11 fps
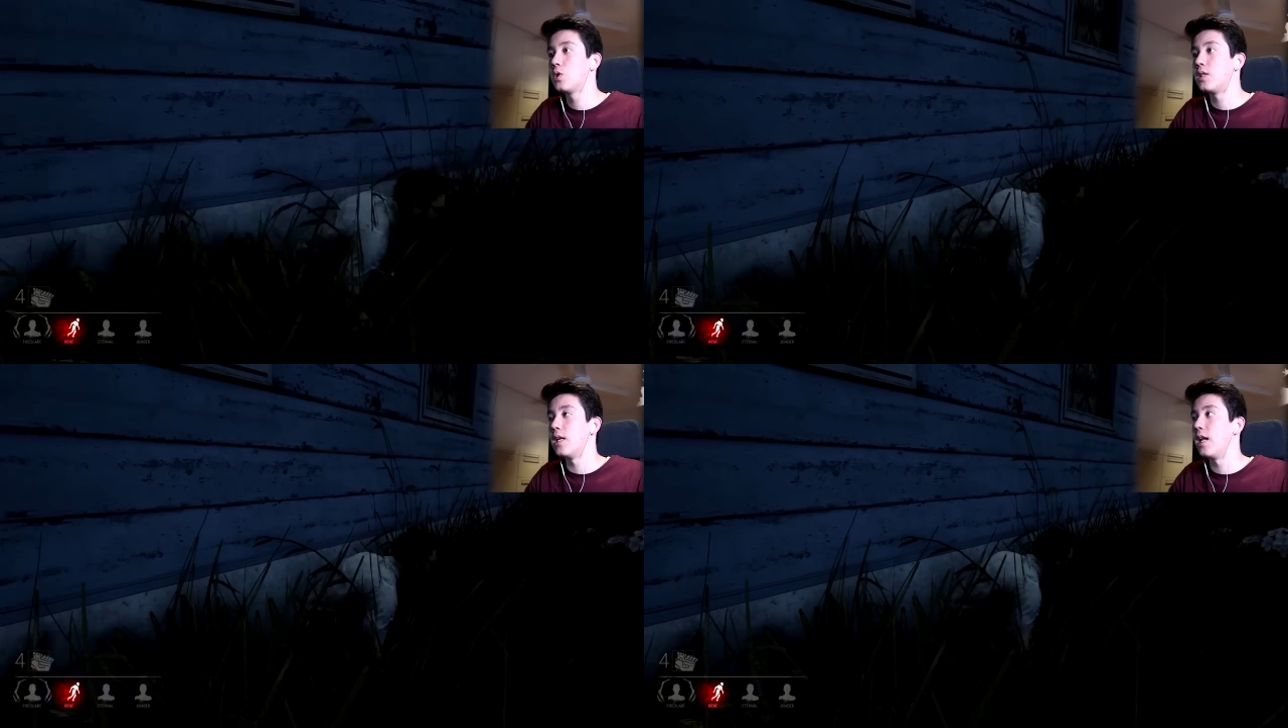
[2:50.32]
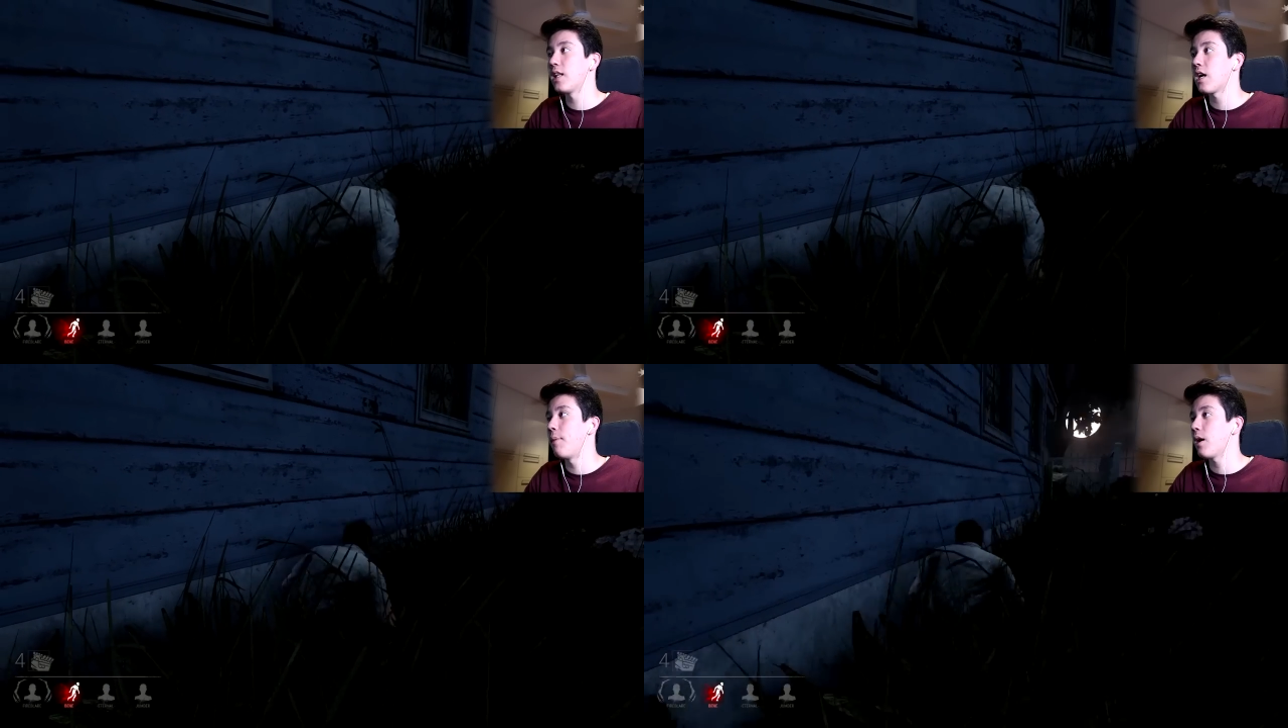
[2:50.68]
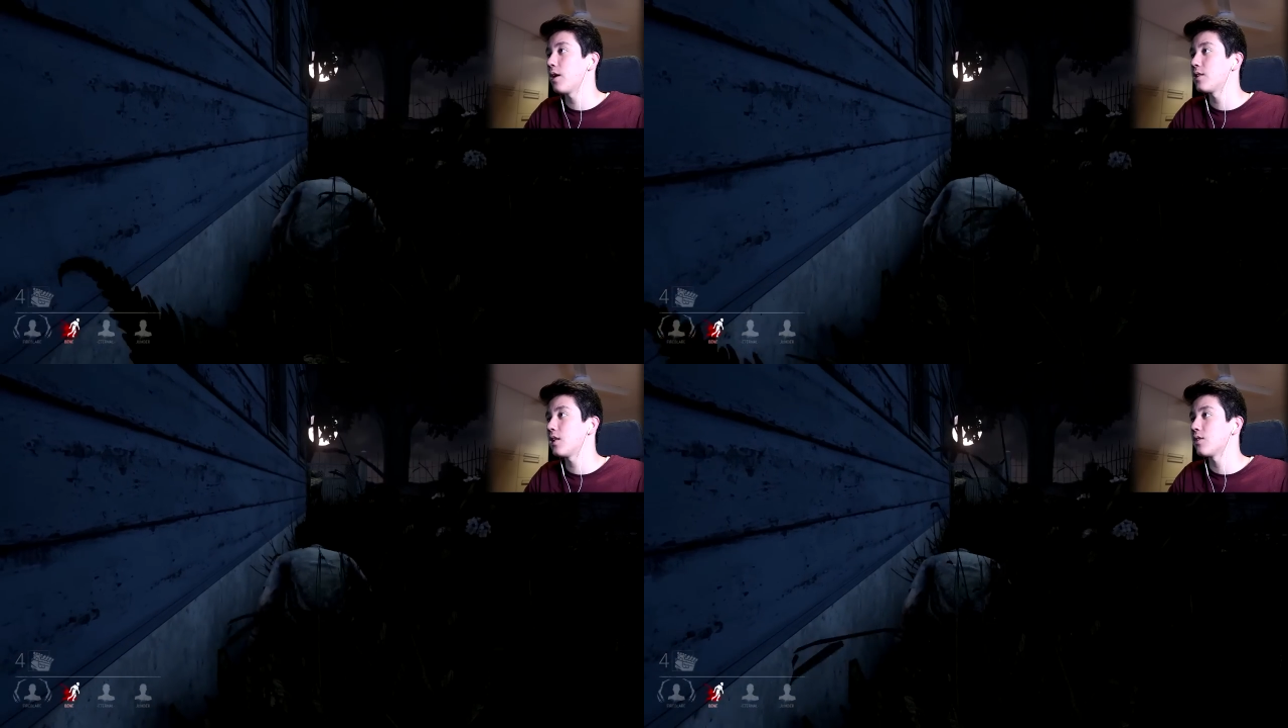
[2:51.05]
ジェネレーターが爆
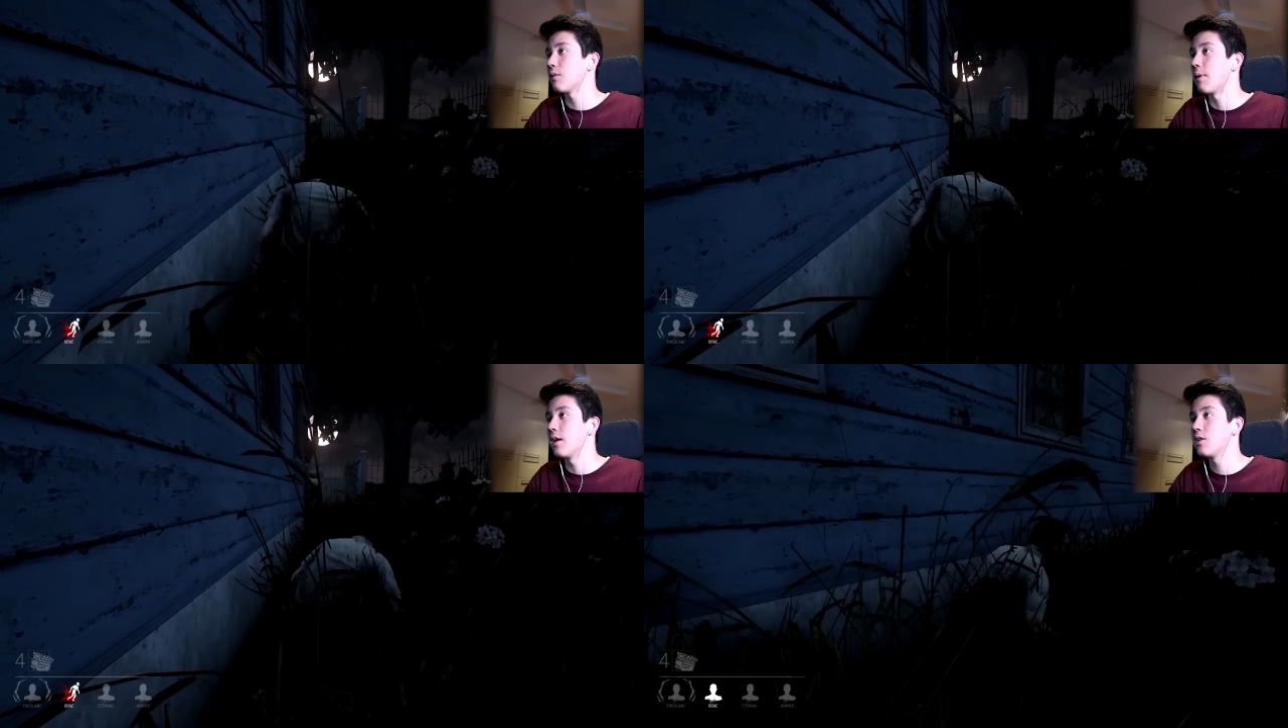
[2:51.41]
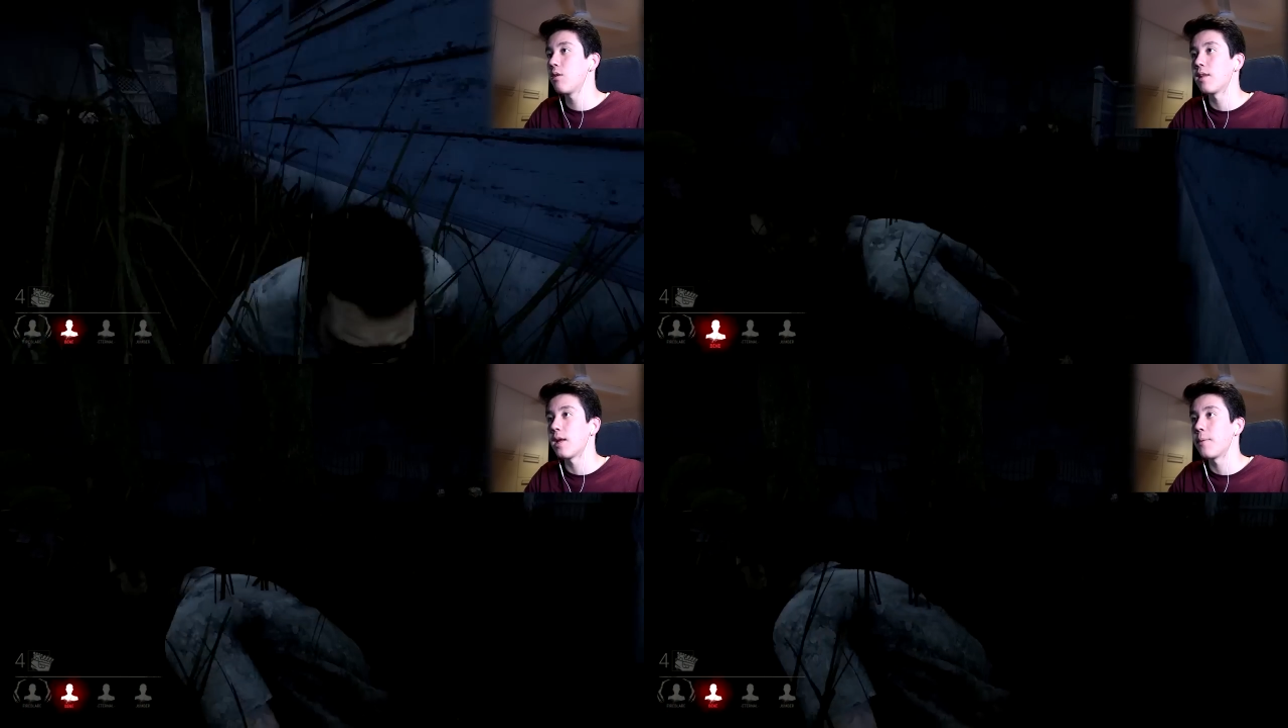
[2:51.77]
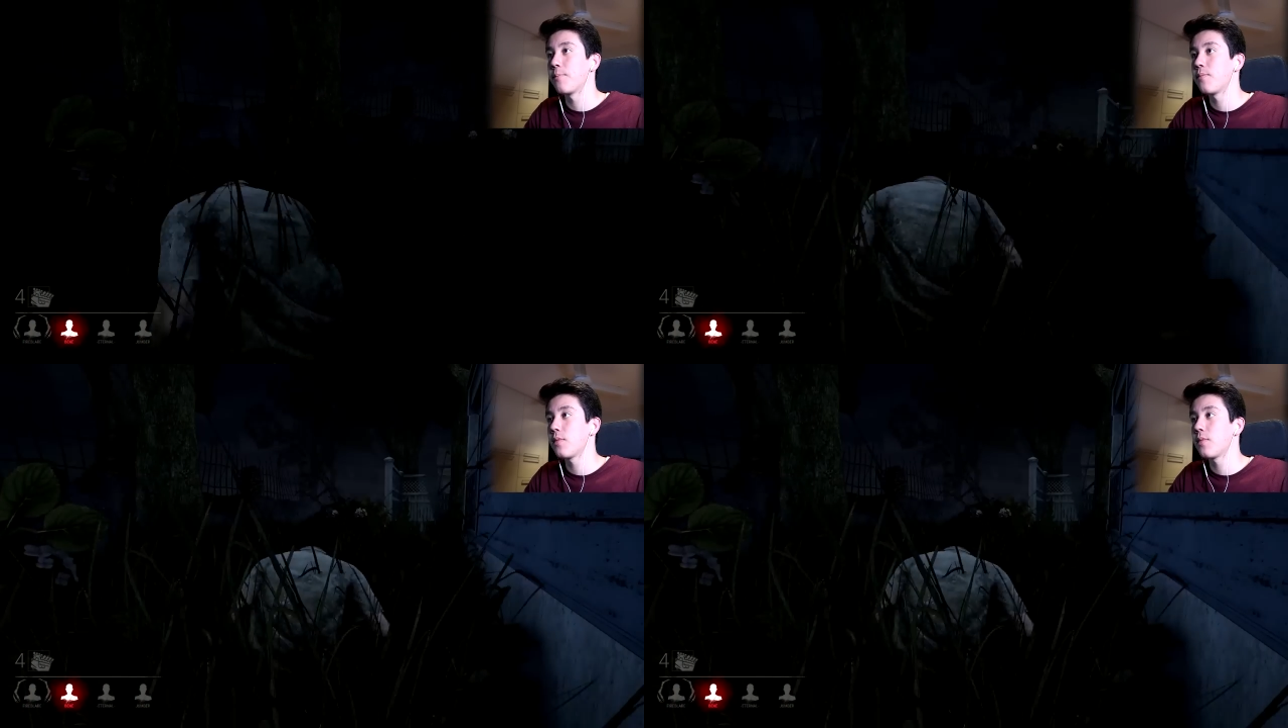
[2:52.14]
発したぞ、今。ちょっと待って。